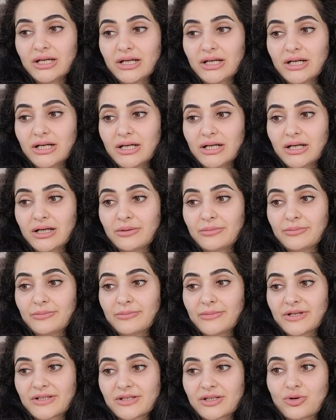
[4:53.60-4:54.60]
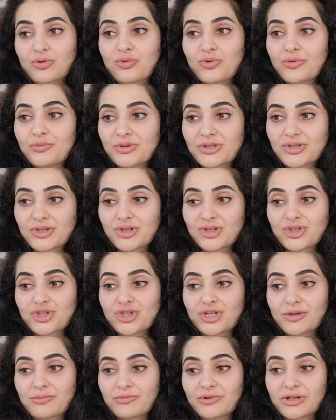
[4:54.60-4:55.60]
эм, ознакомиться с
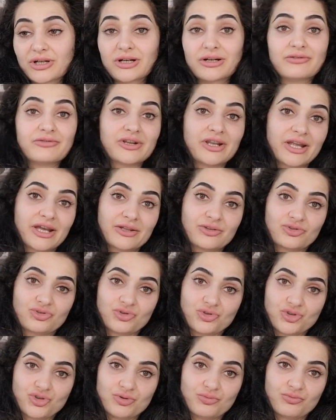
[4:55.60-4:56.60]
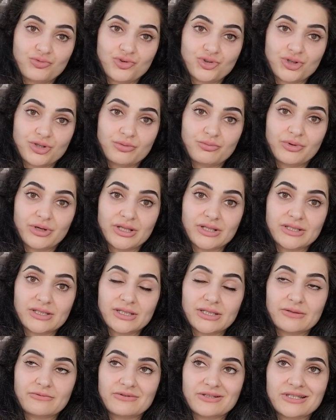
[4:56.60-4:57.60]
чем-то, как вариант тоже может быть.
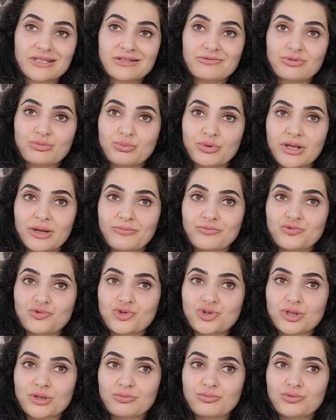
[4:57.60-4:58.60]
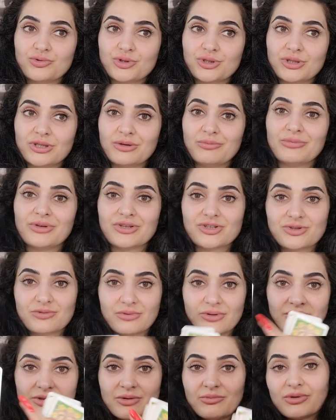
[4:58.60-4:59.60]
И вот здесь вот прям нужно будет до,
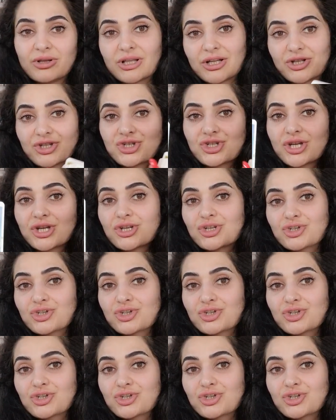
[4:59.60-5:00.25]
до мелочей